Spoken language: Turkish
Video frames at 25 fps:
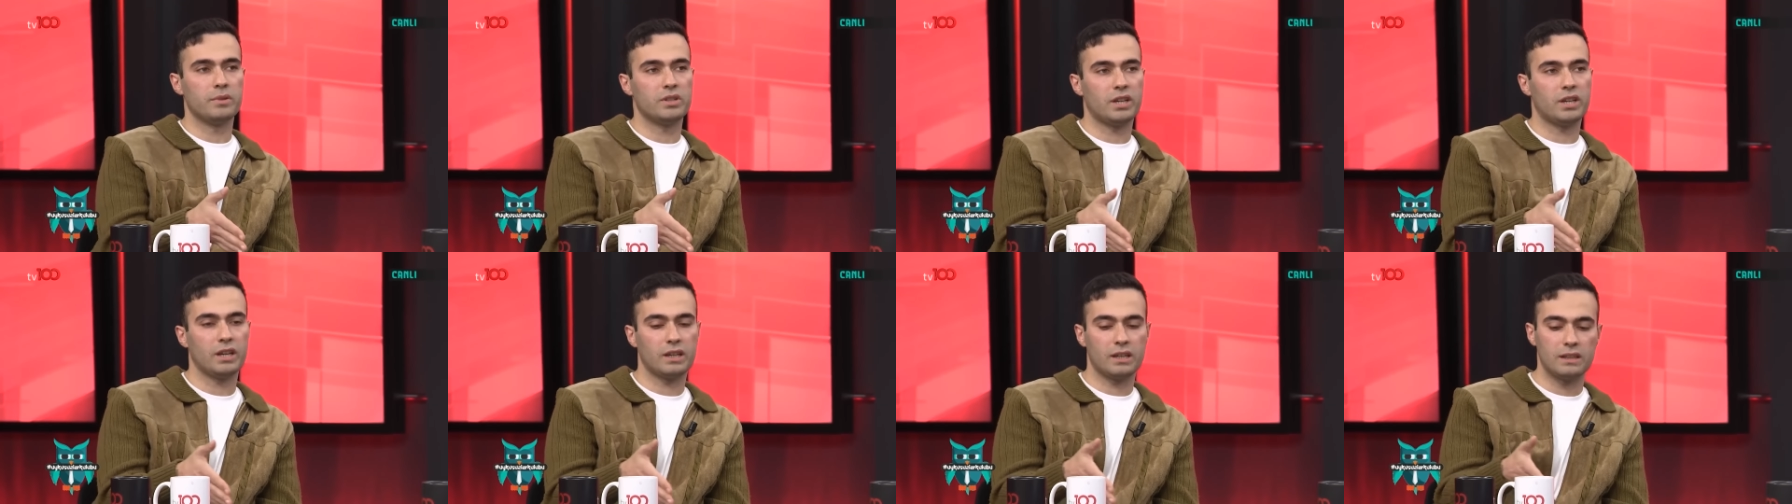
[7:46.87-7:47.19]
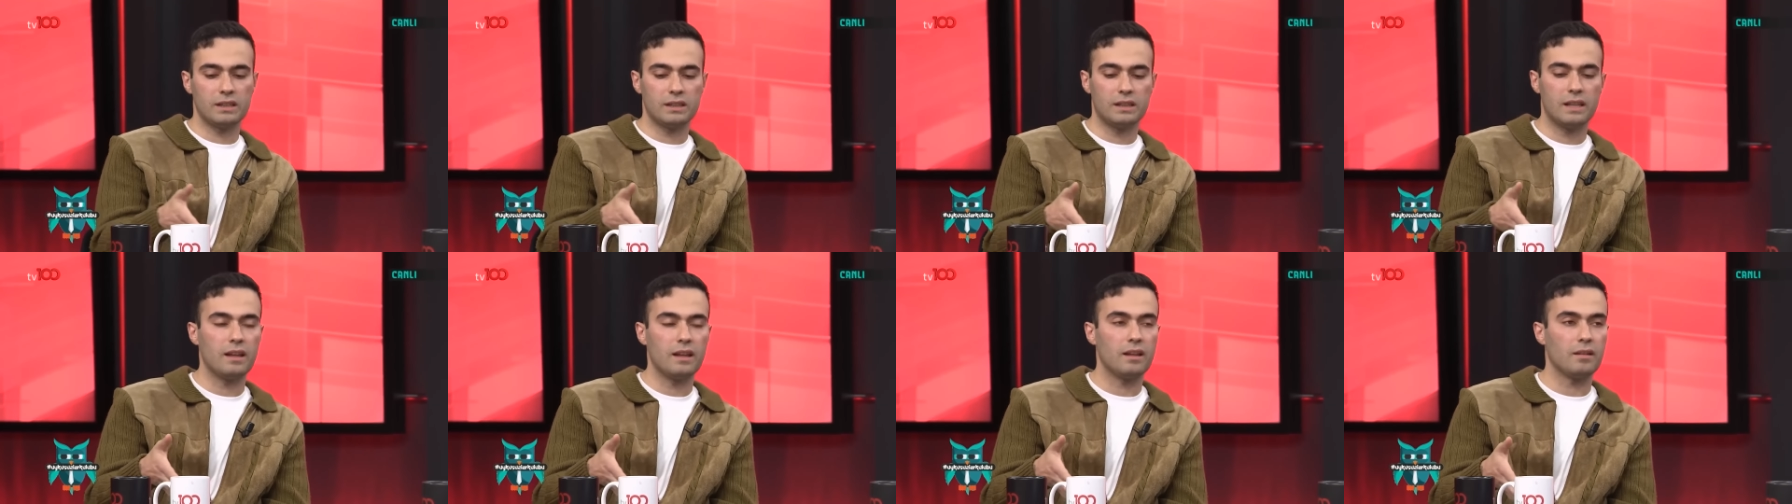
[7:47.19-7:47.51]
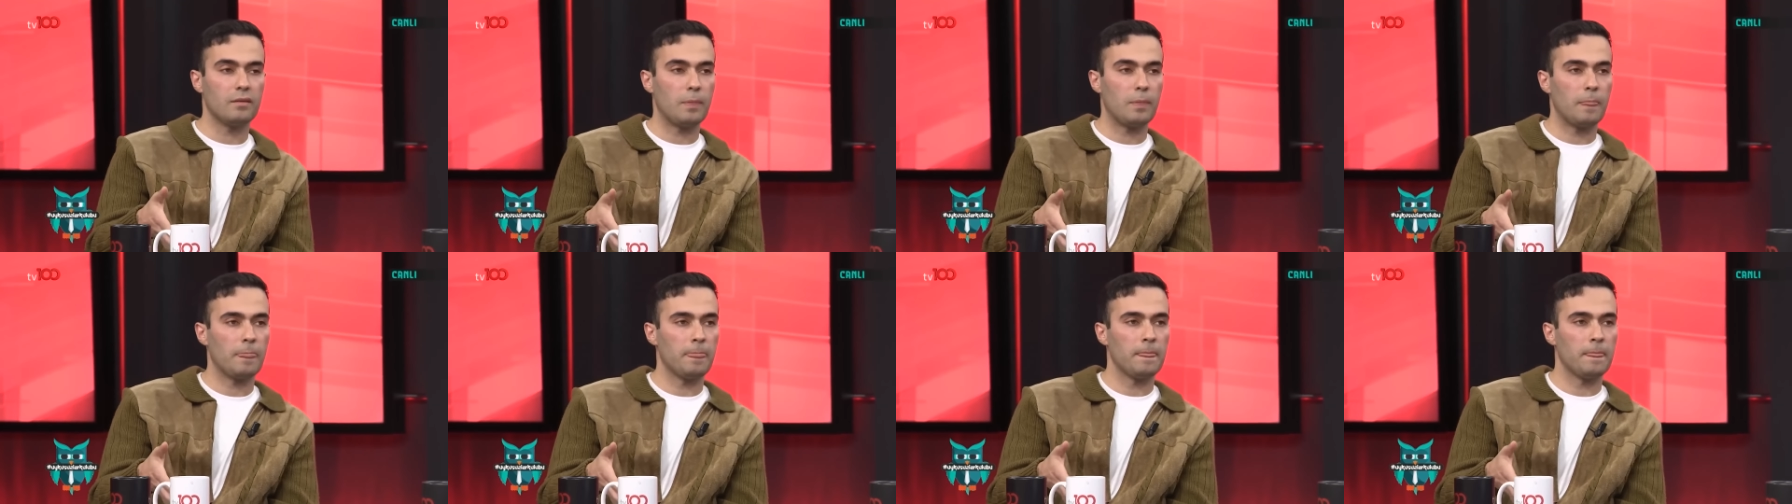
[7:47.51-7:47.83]
Bir
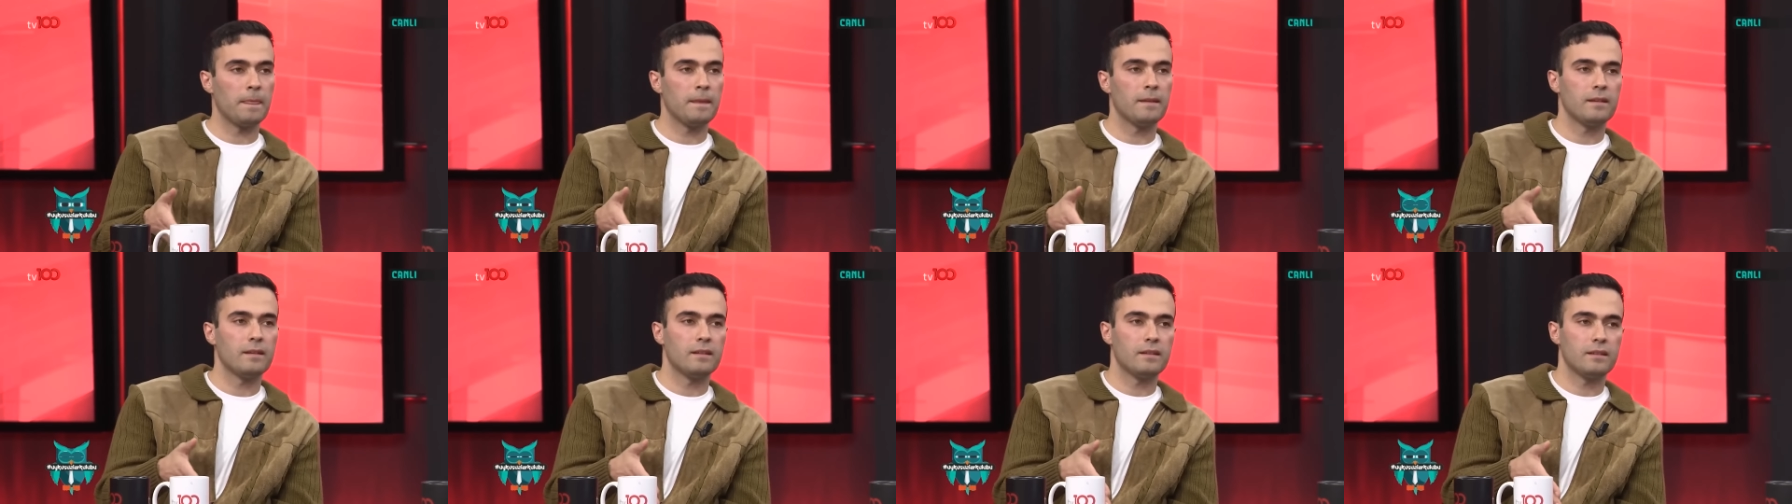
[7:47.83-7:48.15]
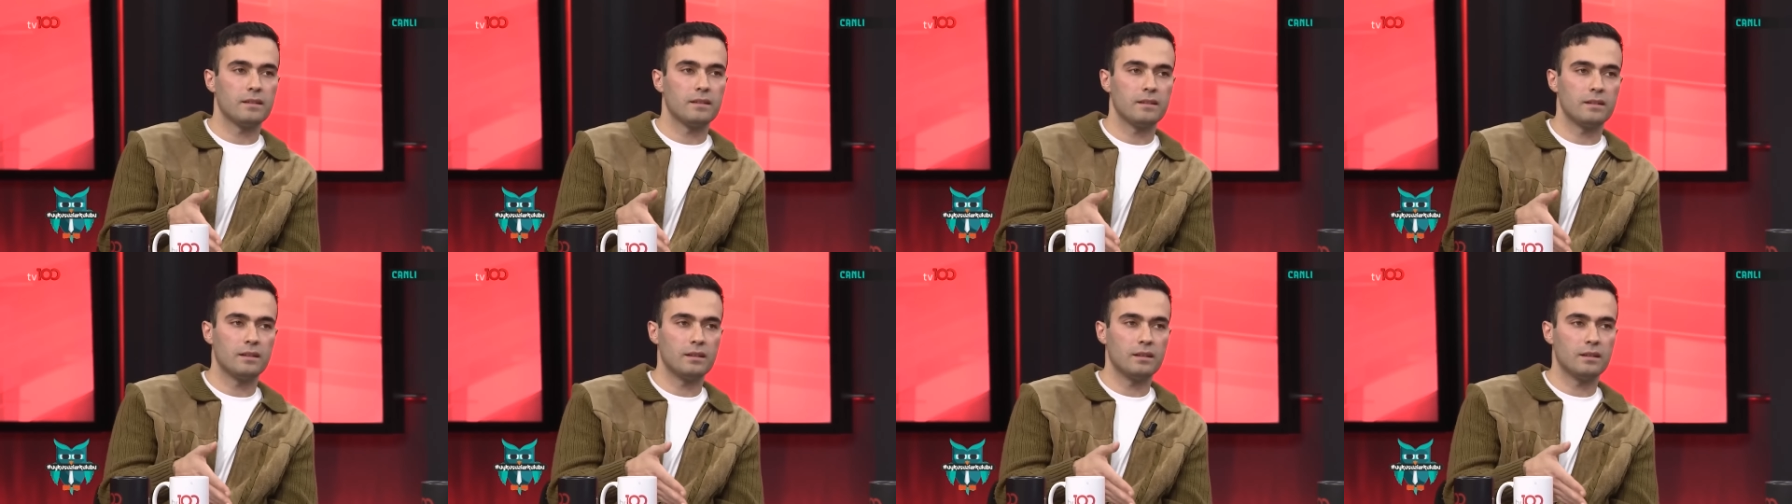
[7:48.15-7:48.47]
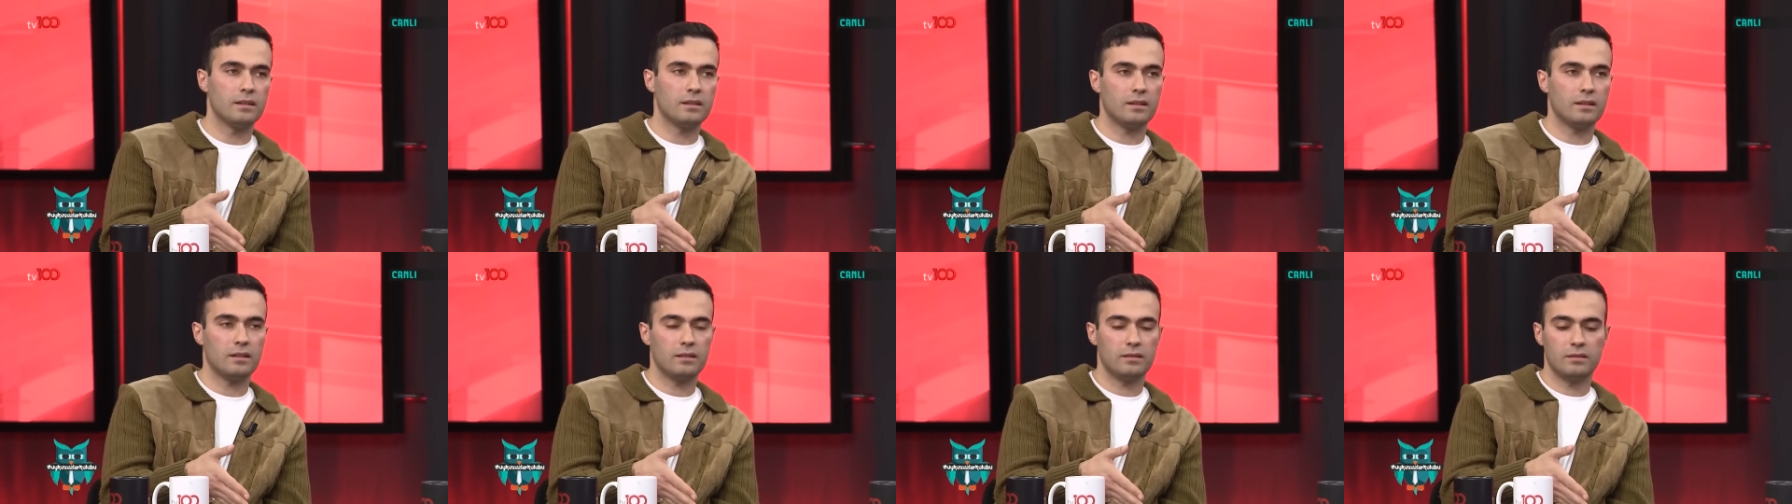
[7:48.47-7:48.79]
şekilde
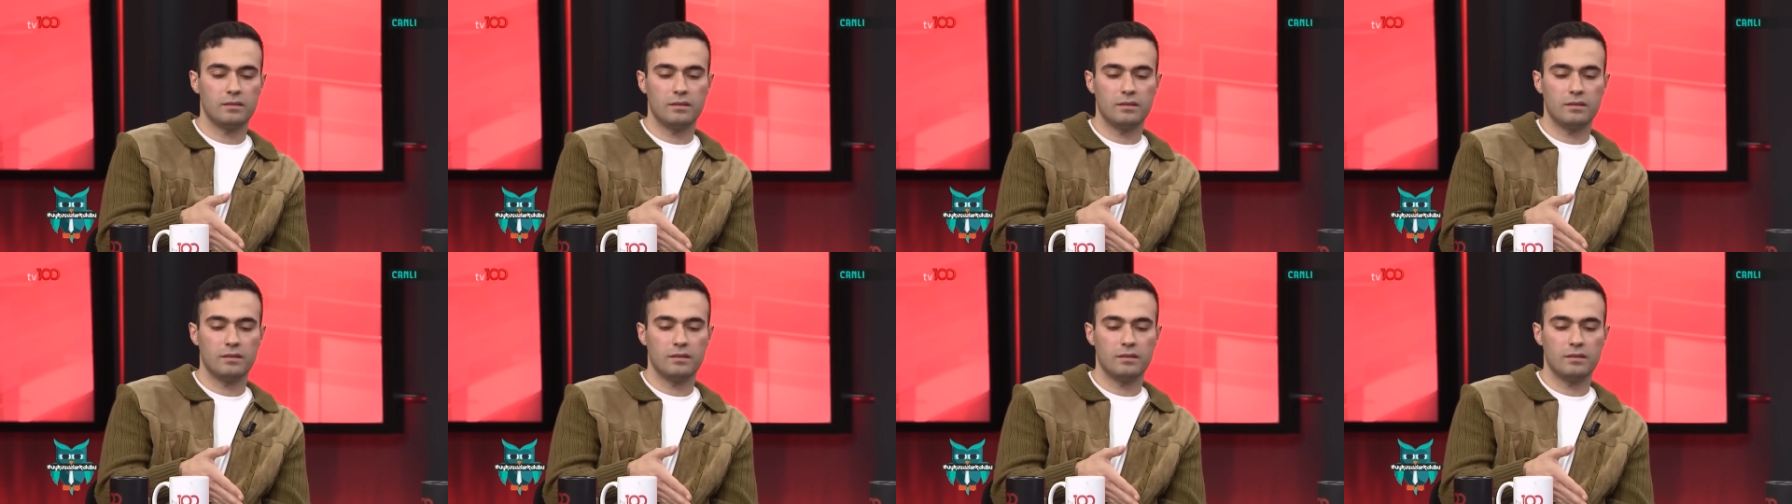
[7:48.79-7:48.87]
e,